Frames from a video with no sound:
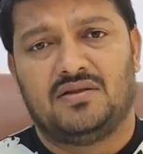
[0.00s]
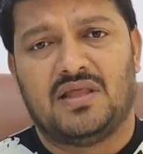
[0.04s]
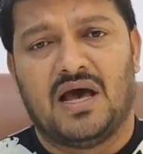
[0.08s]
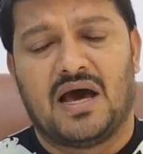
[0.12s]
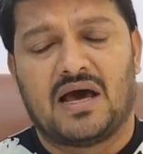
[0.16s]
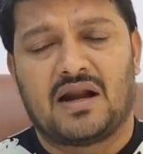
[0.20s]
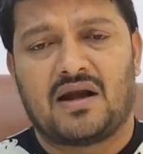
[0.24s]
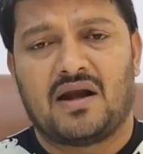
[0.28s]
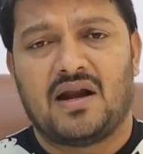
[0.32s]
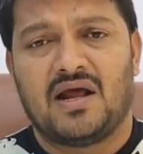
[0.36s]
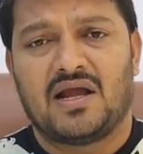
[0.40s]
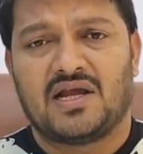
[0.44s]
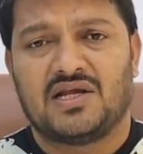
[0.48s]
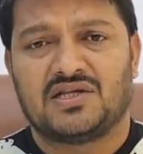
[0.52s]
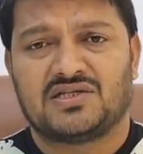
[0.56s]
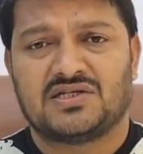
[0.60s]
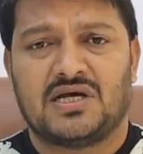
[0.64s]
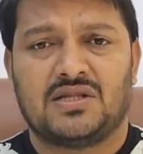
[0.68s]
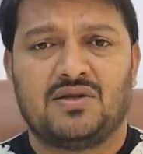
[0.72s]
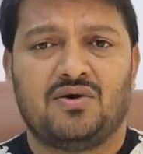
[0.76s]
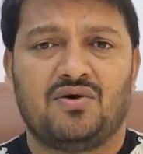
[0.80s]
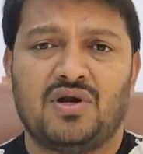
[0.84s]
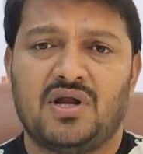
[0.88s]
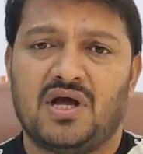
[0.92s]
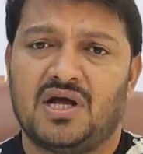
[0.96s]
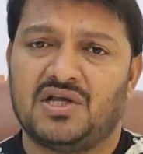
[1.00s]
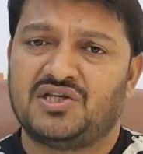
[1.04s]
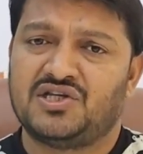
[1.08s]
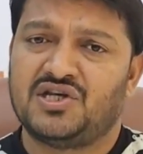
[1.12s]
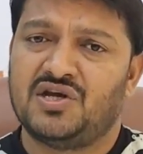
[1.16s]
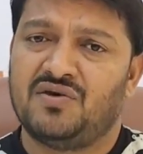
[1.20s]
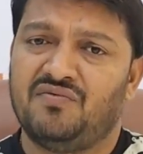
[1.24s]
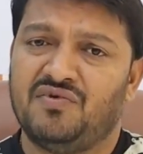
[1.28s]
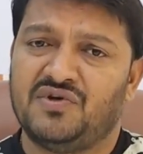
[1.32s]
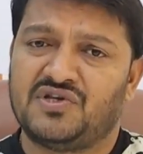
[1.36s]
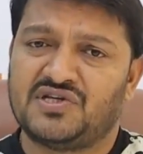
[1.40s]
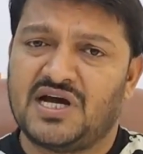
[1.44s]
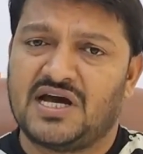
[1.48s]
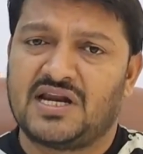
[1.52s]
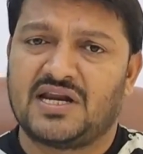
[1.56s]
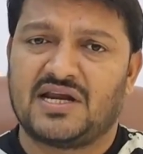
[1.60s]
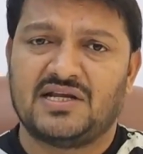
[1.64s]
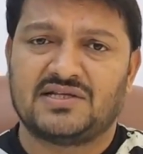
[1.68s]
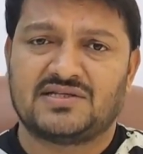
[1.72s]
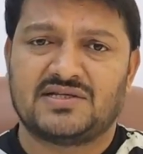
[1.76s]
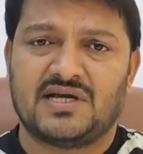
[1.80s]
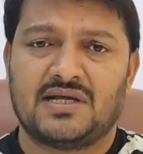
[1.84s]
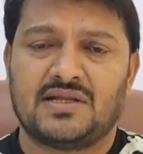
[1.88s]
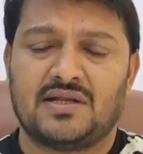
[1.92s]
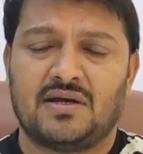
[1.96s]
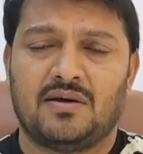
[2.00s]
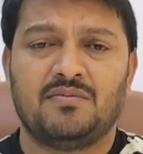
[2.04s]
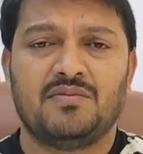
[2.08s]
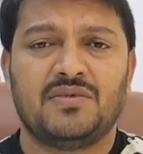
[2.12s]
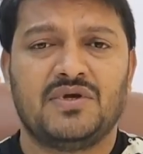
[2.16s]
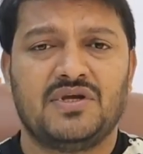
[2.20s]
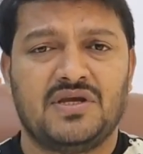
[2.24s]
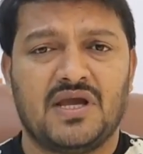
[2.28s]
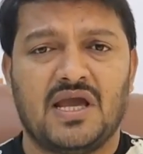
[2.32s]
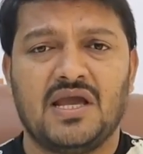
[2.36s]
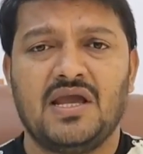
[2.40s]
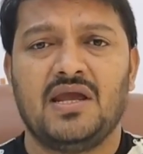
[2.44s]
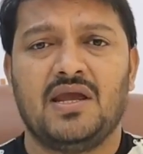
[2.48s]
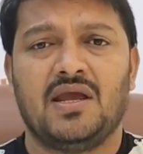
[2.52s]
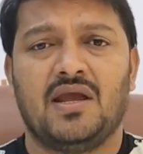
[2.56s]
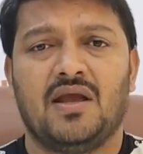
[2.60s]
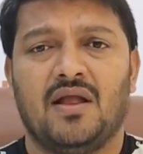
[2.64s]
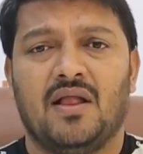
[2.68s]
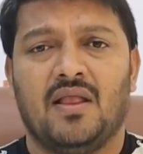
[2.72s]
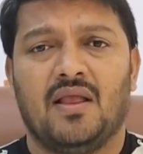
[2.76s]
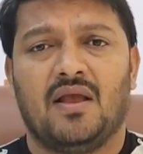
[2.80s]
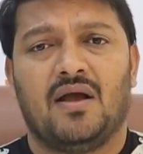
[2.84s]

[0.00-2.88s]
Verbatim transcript: धारणा के साथ और अच्छे विचार के साथ हम यही